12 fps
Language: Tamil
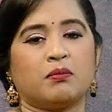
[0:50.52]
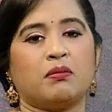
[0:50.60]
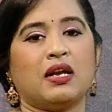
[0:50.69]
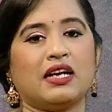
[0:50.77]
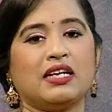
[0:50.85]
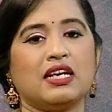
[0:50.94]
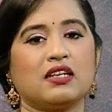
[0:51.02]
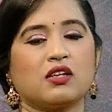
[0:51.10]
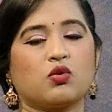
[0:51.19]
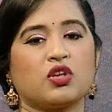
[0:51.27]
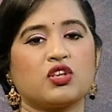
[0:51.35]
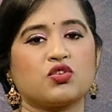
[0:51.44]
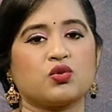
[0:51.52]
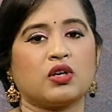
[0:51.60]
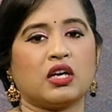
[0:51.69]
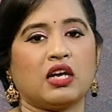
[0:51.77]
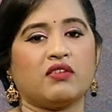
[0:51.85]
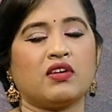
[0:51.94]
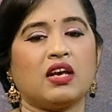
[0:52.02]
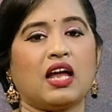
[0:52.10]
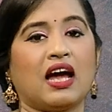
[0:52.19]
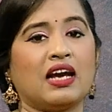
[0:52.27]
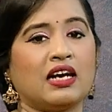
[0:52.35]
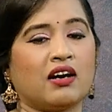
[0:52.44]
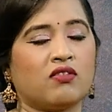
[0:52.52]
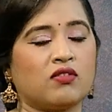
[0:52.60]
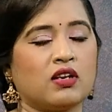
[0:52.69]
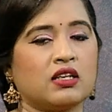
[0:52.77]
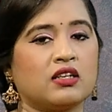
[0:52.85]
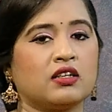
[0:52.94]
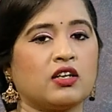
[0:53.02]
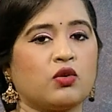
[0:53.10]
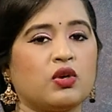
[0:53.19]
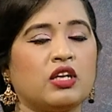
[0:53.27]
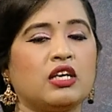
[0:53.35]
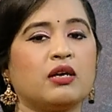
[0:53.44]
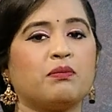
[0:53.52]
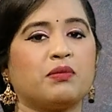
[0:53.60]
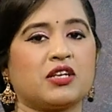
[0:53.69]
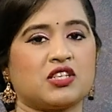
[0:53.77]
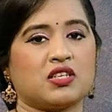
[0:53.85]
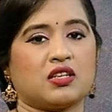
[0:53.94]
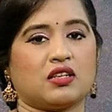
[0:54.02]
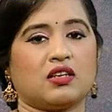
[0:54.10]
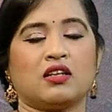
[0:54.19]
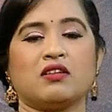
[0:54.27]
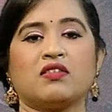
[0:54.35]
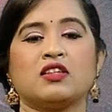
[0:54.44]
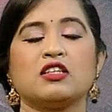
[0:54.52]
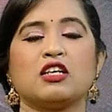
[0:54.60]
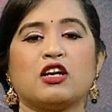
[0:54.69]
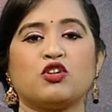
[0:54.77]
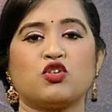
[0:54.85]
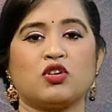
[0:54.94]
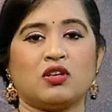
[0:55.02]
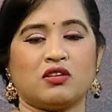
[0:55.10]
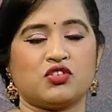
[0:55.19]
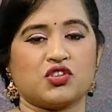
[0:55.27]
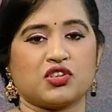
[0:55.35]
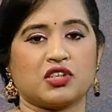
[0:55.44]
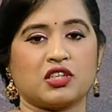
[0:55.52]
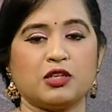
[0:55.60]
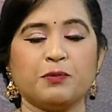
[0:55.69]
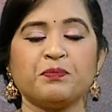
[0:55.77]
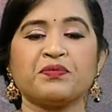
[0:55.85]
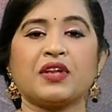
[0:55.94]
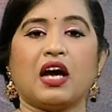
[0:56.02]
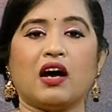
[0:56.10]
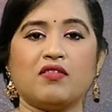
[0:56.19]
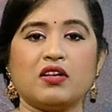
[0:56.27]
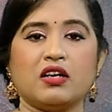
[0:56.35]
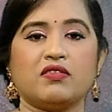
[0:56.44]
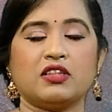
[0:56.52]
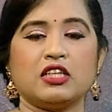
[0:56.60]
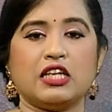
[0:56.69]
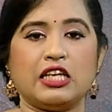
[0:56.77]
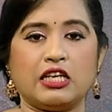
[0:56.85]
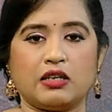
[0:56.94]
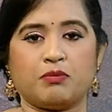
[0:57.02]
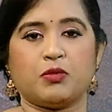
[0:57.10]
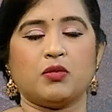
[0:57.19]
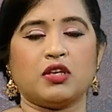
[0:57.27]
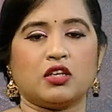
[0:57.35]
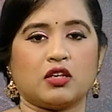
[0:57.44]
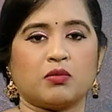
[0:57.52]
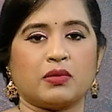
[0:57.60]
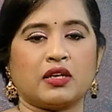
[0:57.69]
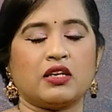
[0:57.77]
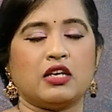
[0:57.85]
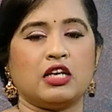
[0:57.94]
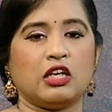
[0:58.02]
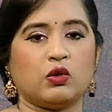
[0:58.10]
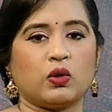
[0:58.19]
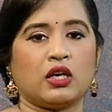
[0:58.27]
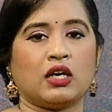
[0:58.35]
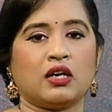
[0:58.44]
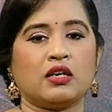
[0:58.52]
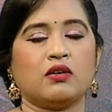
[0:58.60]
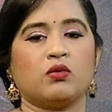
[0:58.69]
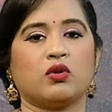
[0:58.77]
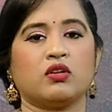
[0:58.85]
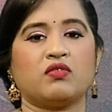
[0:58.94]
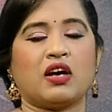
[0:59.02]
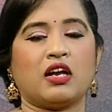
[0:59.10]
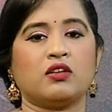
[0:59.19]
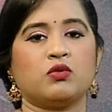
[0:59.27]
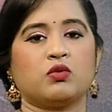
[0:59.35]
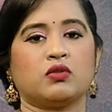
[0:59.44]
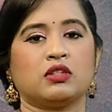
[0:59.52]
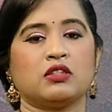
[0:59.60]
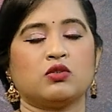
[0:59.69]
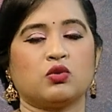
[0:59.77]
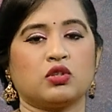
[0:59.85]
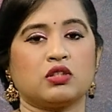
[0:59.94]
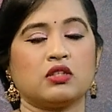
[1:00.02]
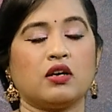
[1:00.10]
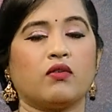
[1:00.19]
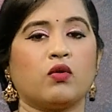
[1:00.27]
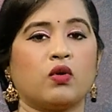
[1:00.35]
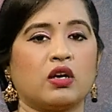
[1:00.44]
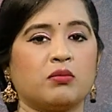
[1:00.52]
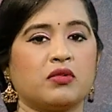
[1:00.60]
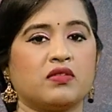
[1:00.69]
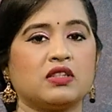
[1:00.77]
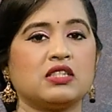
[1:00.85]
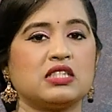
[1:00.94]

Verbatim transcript: பிளட்டில் இருக்கக்கூடிய சுகர் லெவல் அண்ட் அவங்களுக்கு இருக்கக்கூடிய ப்ரெஷர் அதை வந்து கண்ட்ரோலில் வச்சுக்கிட்டு அவங்க வந்து ஈ e, எப்பவுமே இருக்க மாதிரி ஈக்குவலான ஒரு வேல்யூ வந்து கொடுத்து அவங்க உடம்பு வந்து